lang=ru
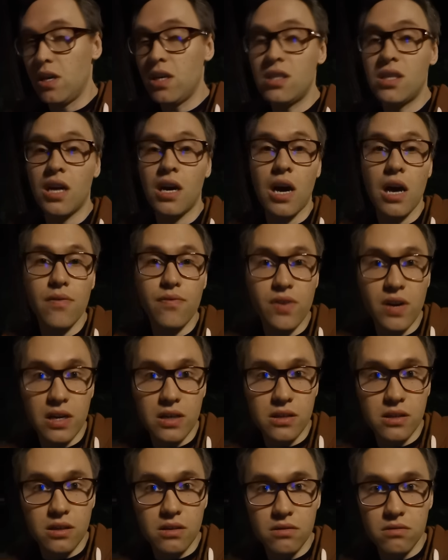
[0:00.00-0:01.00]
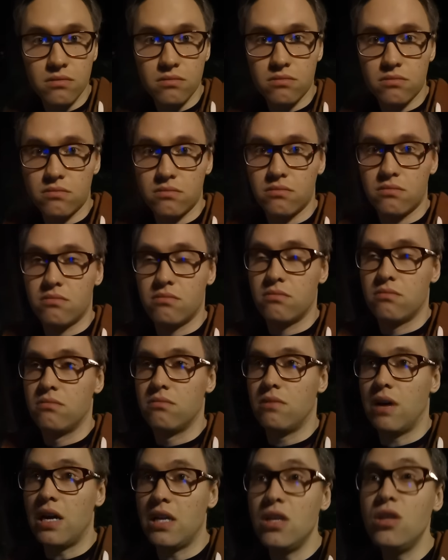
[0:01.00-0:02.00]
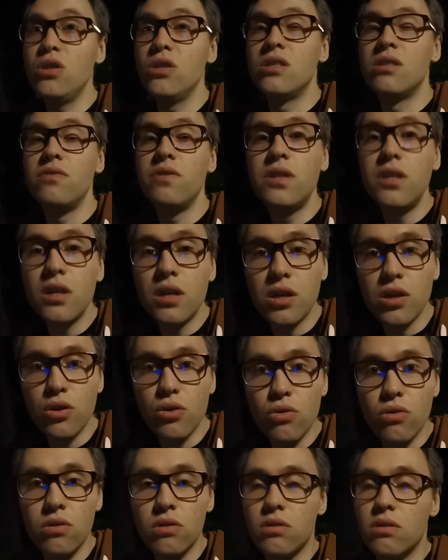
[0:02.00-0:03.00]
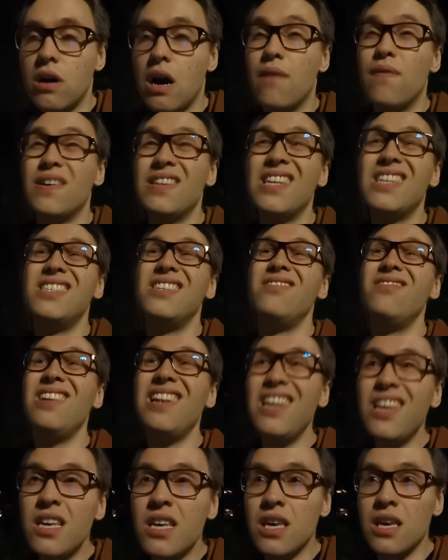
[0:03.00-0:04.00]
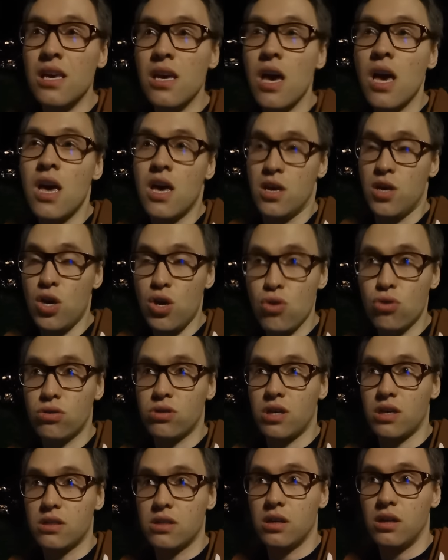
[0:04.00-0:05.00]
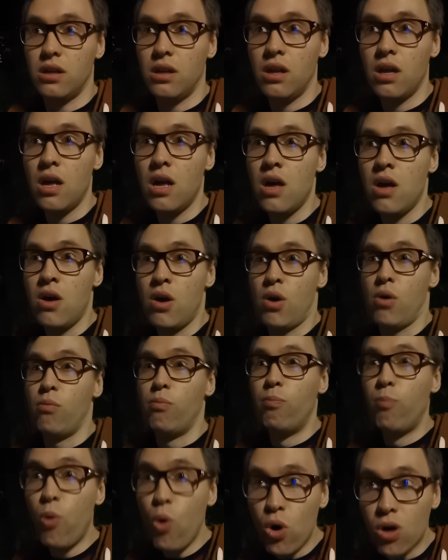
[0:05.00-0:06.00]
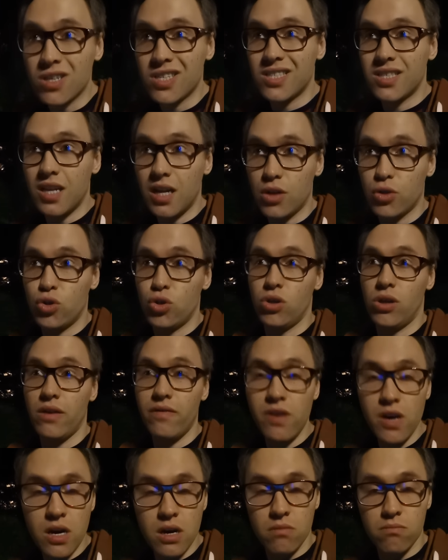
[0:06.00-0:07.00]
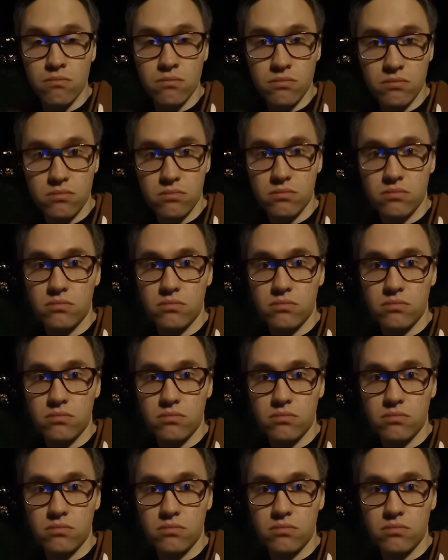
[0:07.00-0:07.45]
есть такая фраза. Один из святых ее, Афанасий Великий, ее сказал. Бог стал человеком